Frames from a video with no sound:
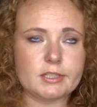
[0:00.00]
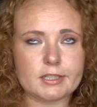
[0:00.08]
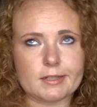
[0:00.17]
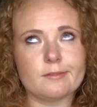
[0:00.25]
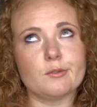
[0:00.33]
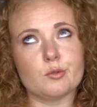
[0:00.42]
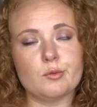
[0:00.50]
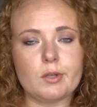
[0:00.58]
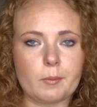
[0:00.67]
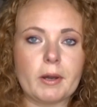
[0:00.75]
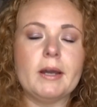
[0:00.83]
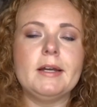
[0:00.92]
Nicht ganz so cool,
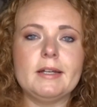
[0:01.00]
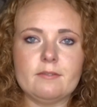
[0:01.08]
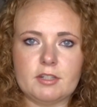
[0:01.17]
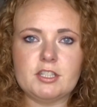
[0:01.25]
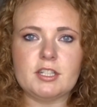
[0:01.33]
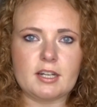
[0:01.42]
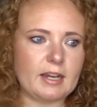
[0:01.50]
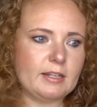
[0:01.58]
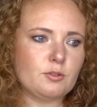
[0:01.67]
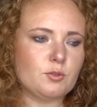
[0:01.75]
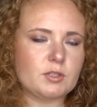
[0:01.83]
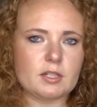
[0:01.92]
aber wenn ich hier
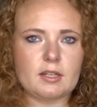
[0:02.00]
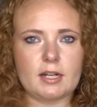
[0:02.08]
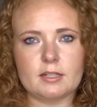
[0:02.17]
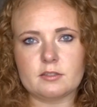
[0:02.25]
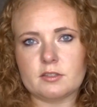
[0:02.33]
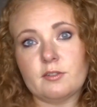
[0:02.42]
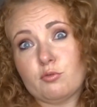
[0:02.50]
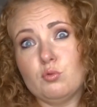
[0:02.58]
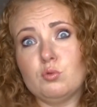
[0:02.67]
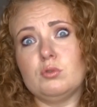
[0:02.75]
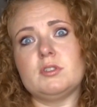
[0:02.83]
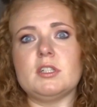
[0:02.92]
reintue und dann halt
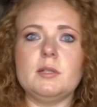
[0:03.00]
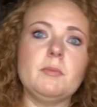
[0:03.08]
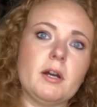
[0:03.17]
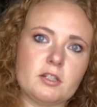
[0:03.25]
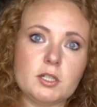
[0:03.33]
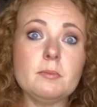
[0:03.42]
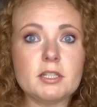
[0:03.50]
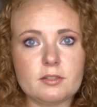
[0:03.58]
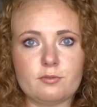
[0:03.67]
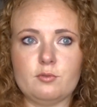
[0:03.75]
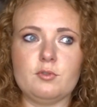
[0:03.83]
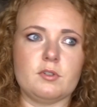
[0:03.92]
diffuse, immer, immer
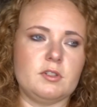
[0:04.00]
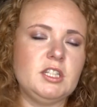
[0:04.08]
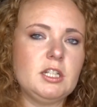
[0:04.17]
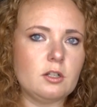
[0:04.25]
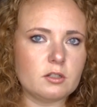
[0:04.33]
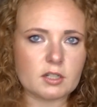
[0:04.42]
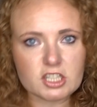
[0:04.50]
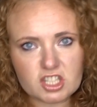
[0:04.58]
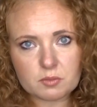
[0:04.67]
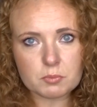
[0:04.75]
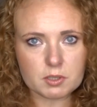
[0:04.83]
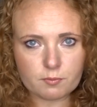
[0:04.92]
diffuser, nie
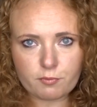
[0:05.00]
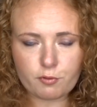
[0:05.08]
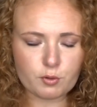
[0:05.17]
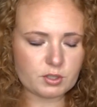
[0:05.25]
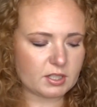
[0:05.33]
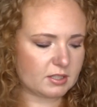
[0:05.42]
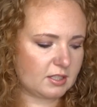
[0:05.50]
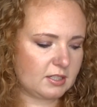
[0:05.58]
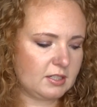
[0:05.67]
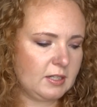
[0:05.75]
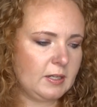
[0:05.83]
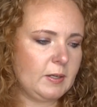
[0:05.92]
richtig mit dem Föhn dran
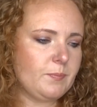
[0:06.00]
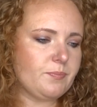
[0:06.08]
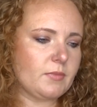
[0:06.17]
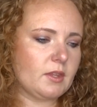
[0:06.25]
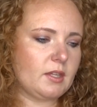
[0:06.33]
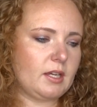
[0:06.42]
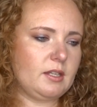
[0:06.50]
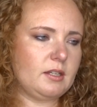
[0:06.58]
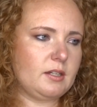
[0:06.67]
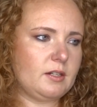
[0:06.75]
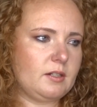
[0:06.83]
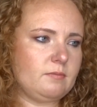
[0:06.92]
gehen,
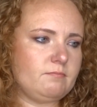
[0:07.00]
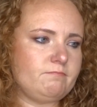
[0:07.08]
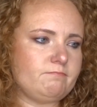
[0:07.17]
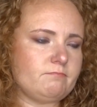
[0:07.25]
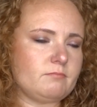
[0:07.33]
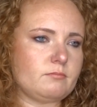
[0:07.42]
dann, ähm,